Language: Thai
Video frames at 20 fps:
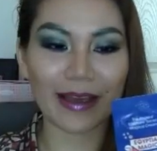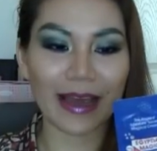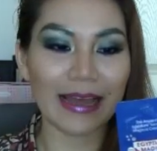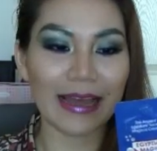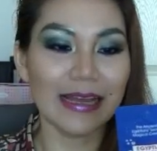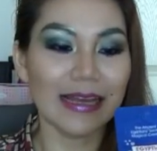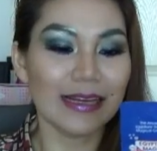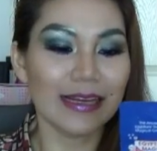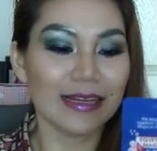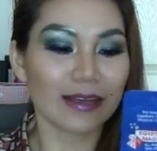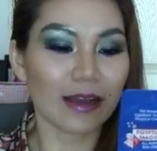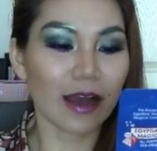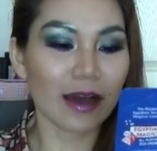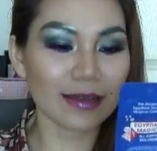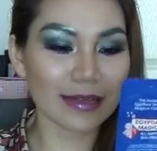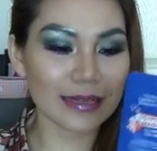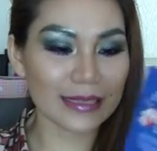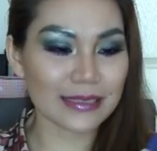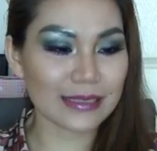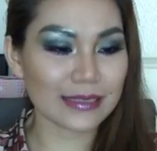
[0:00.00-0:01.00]
วนะคะ ก็
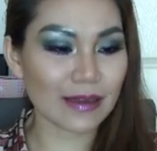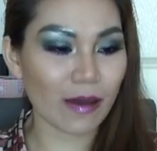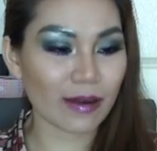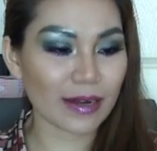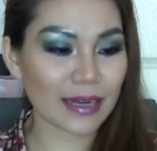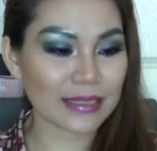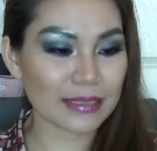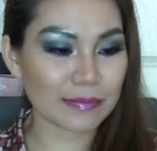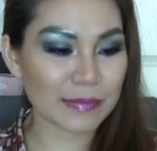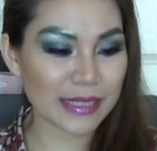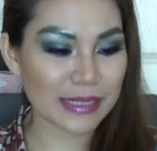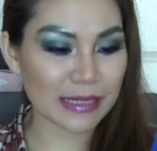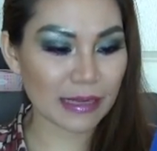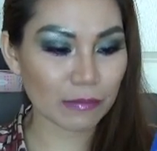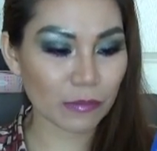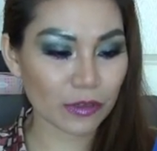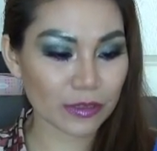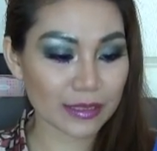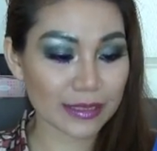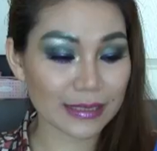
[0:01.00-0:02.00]
1 ซองเนี่ยจะมี
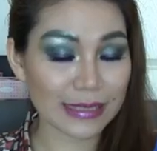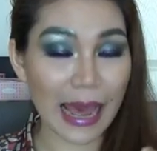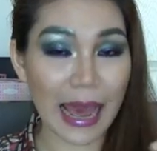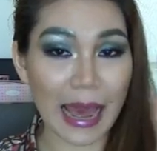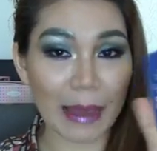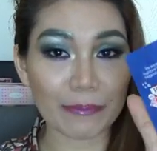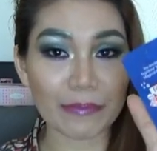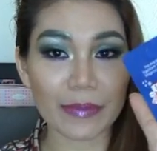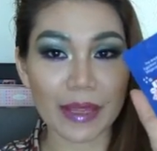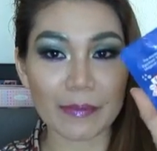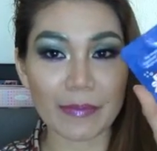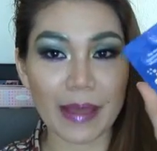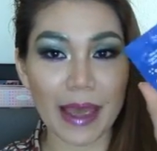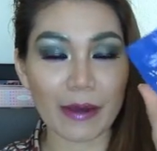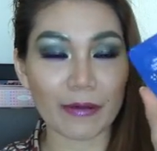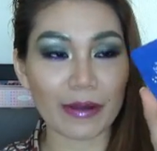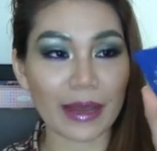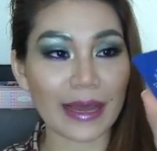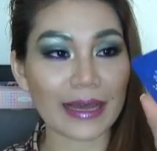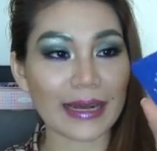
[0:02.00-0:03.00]
ทั้งหมด 3
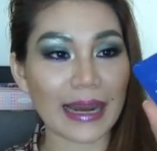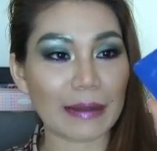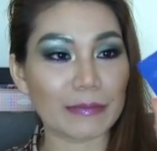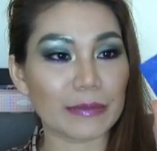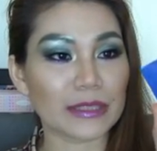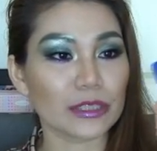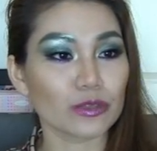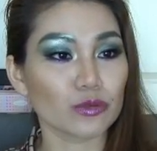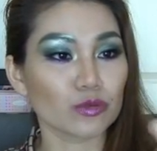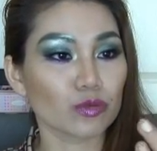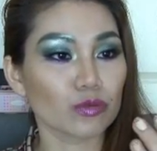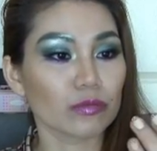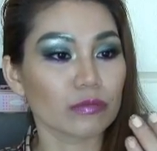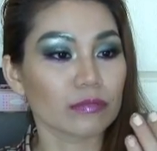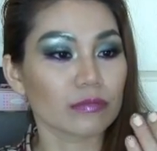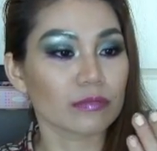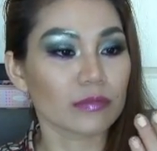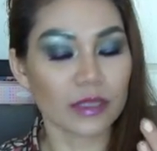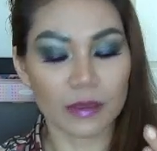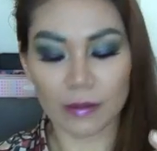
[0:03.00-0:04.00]
ml นะคะขนาดบรรจุ
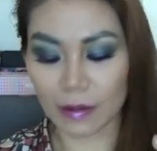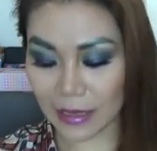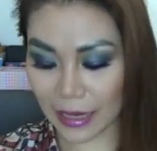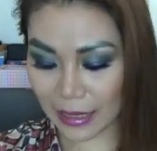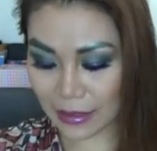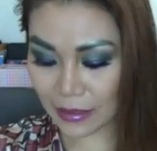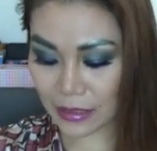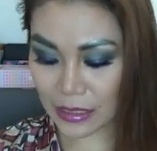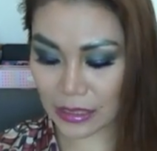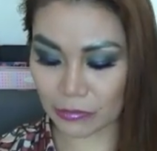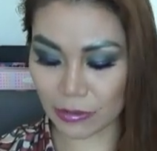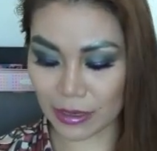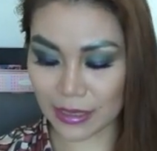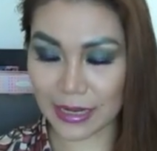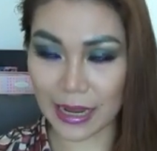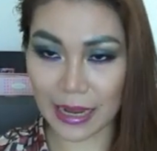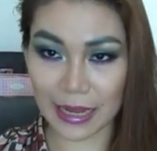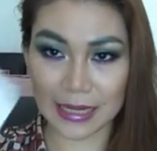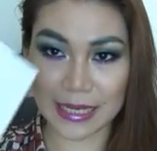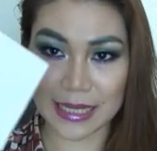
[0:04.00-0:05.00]
เพราะนั้นถ้าเกิดว่า
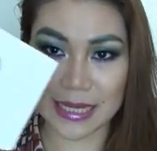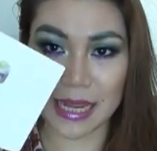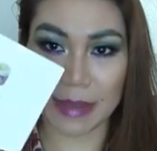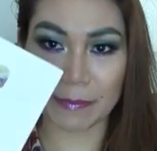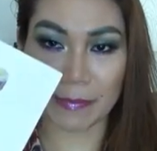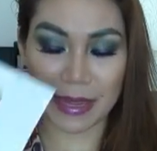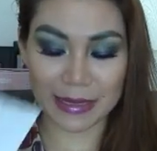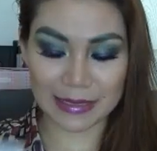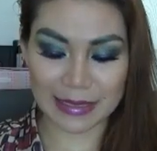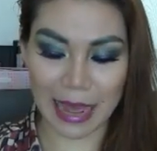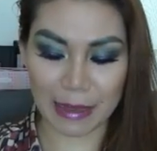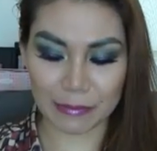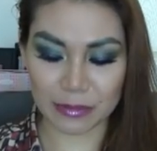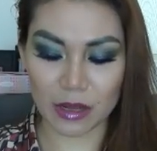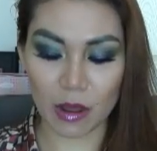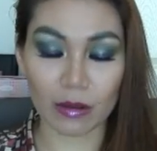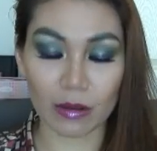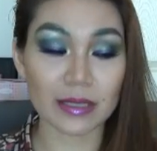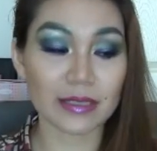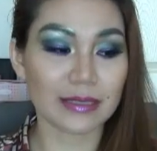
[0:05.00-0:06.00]
อย่างอันนี้เนี่ยมา
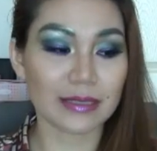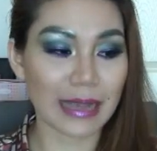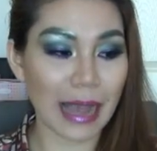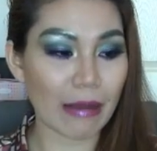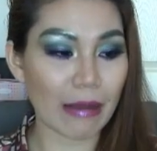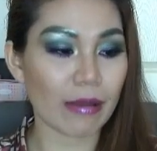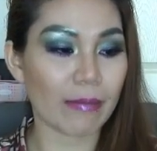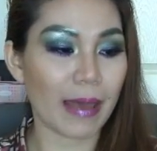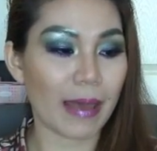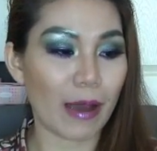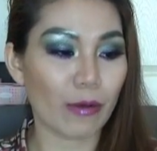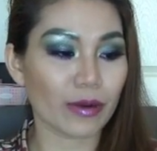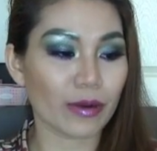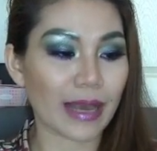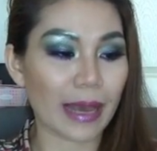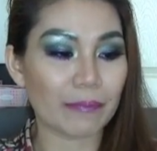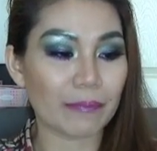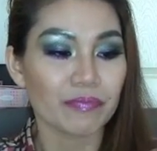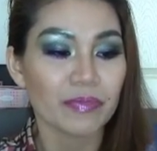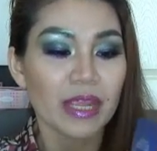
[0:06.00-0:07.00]
3ซองคือ 9 ml ด้
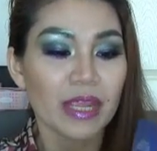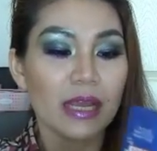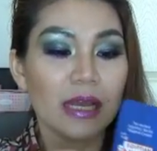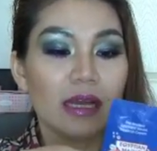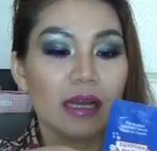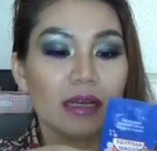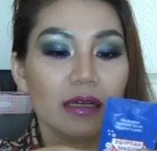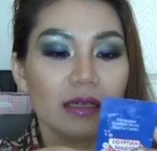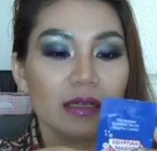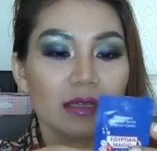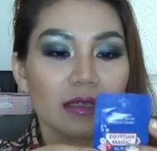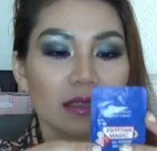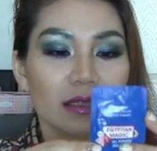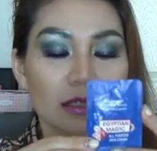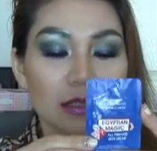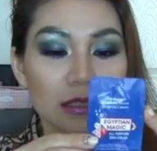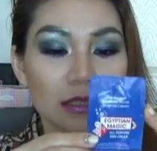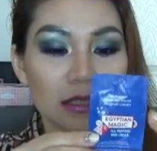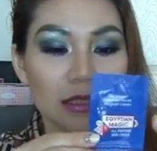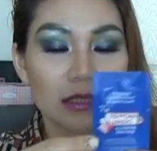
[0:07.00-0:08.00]
วยกัน
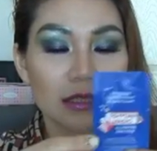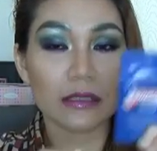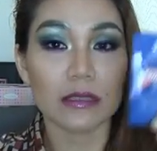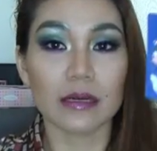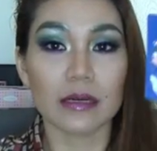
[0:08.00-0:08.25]
คือ